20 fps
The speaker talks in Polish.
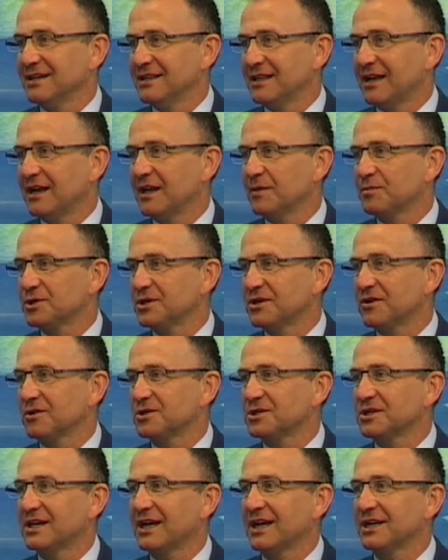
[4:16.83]
najlepszych
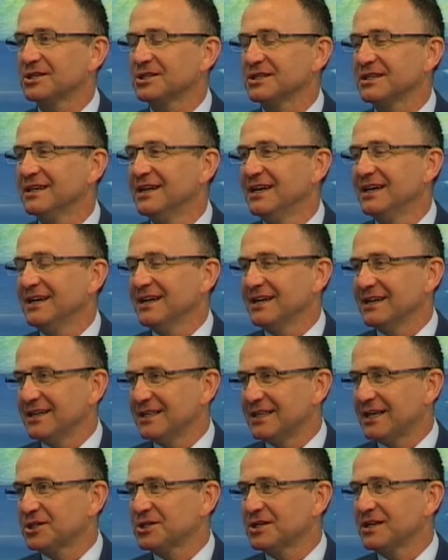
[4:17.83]
koszykarzy
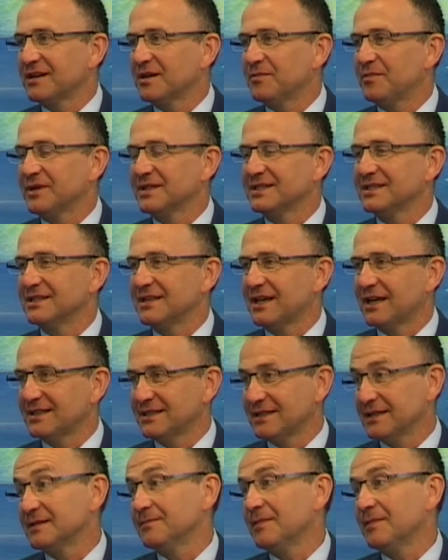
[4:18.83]
naszej reprezentacji